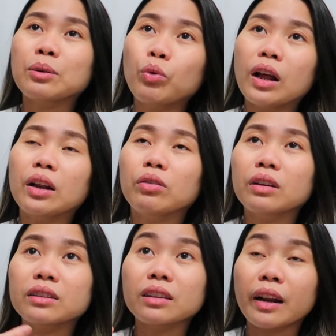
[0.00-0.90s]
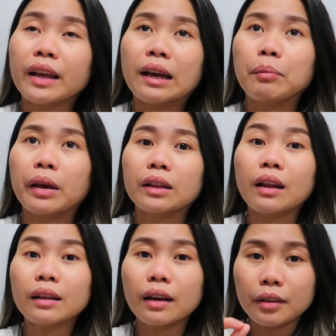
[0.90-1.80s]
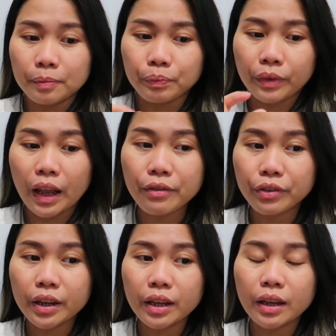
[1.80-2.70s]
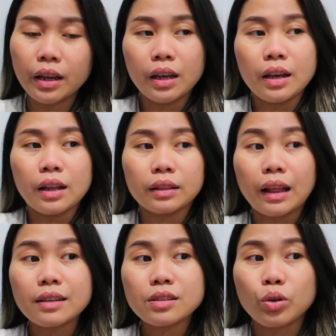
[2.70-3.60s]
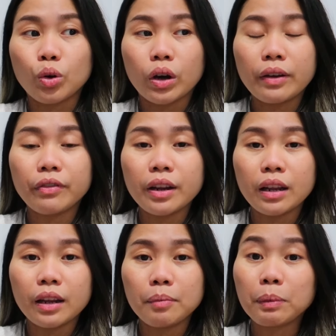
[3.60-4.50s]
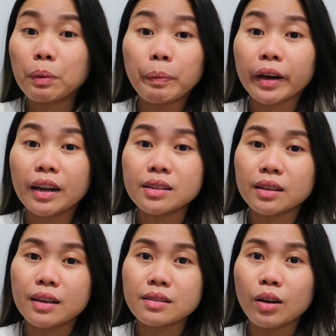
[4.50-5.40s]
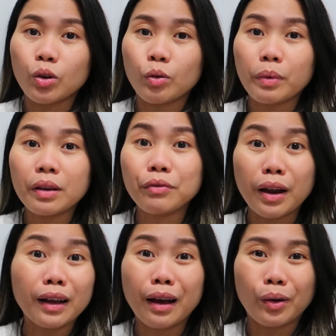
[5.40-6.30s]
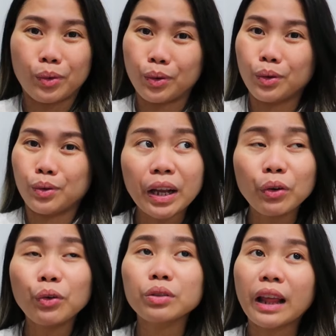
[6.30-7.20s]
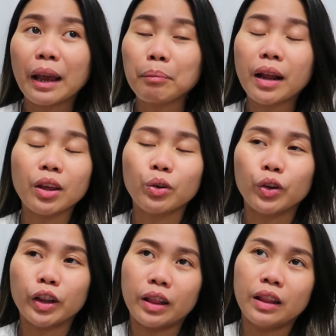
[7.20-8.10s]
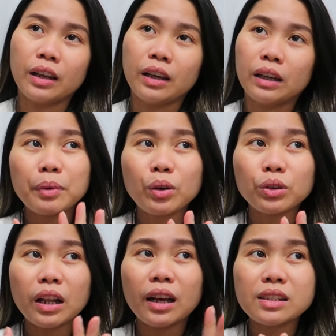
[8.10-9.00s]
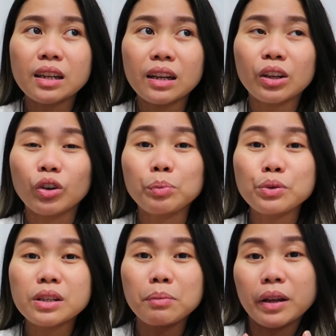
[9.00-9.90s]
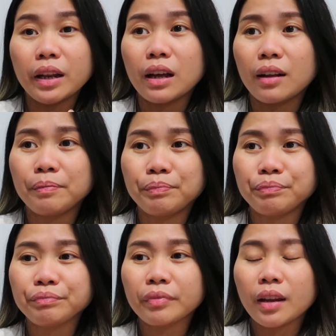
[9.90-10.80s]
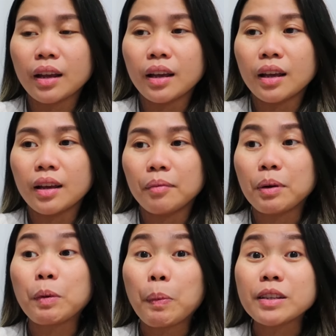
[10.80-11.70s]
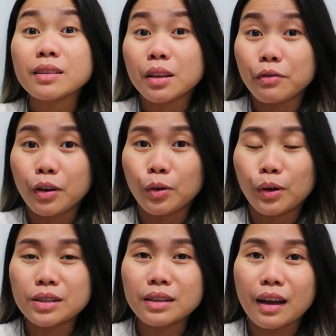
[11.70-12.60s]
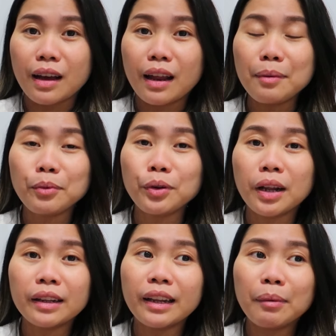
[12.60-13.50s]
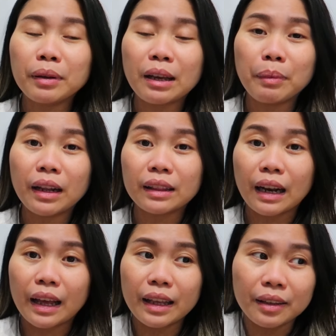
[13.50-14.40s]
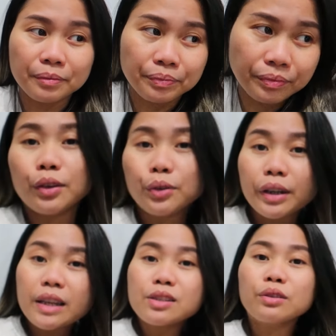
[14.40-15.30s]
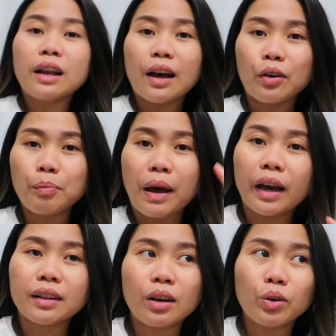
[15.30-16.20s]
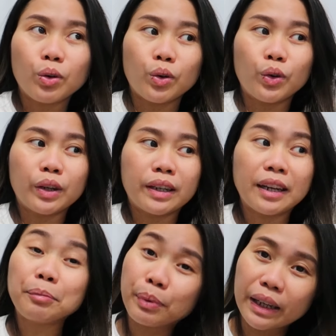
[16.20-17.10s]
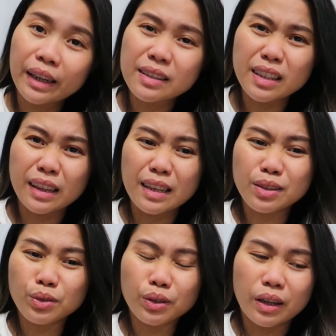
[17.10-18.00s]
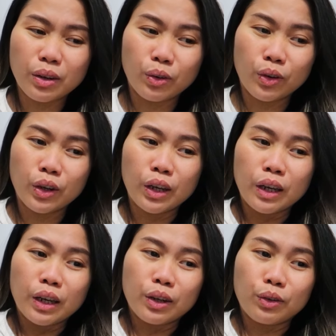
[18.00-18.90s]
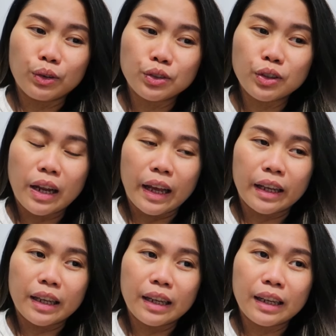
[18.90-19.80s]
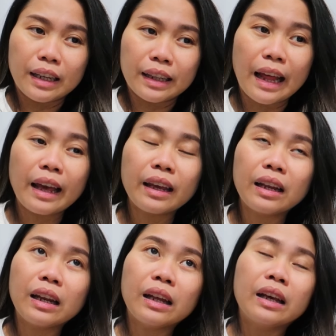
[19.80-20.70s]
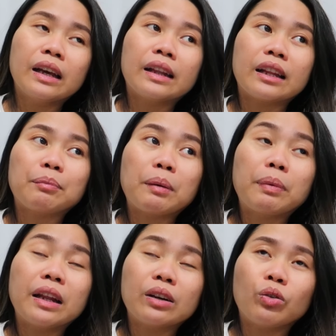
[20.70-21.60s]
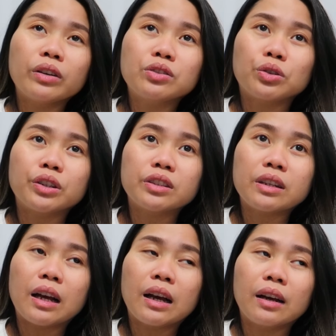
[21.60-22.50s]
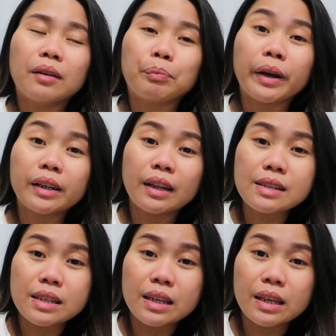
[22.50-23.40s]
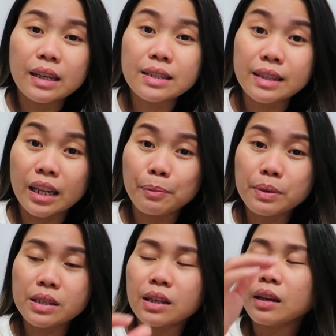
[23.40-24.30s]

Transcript: simula nung nagtatry kami, talagang every test ko, every magpa-pregnancy test ako, may vlog ako. Pero nung time na yon sabi ko talaga sa sarili ko, imposible na magpa-positive ako. Kasi nga, alam ko na, hindi naman kami nag-try yung reason lang kung bakit ako nag-pregnancy test nung ano, nung July. Dahil nagpabili ako kay George ng pregnancy strips.